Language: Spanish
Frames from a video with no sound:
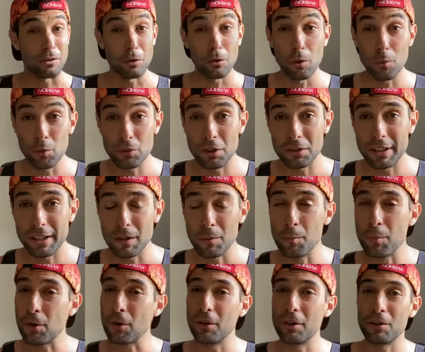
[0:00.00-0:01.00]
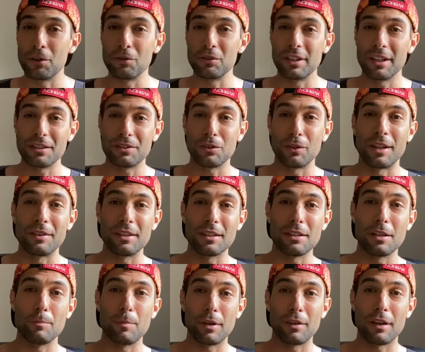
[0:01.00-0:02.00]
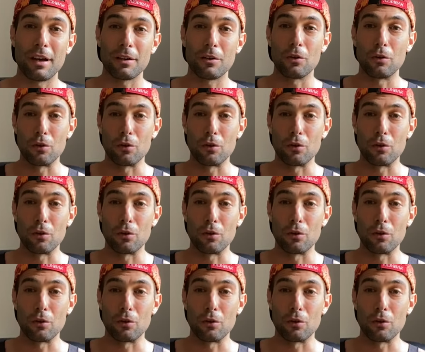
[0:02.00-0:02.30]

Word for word: que todo el mundo tenga un poco de contexto antes de empezar